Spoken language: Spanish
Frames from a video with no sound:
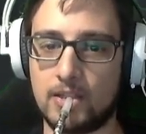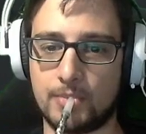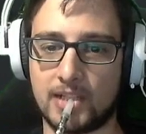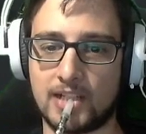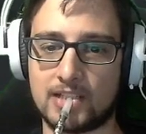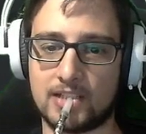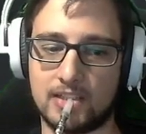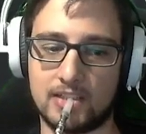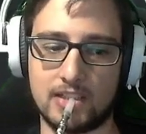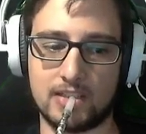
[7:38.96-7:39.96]
Venga,
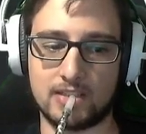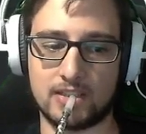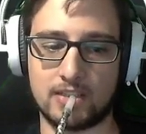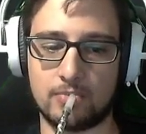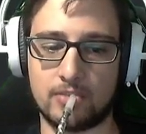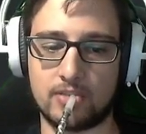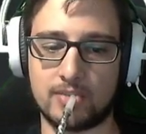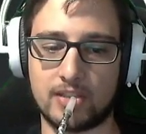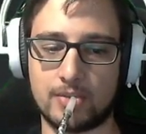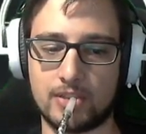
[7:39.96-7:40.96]
70. Date un poco
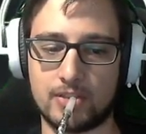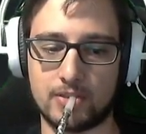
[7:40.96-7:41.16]
más de brillo.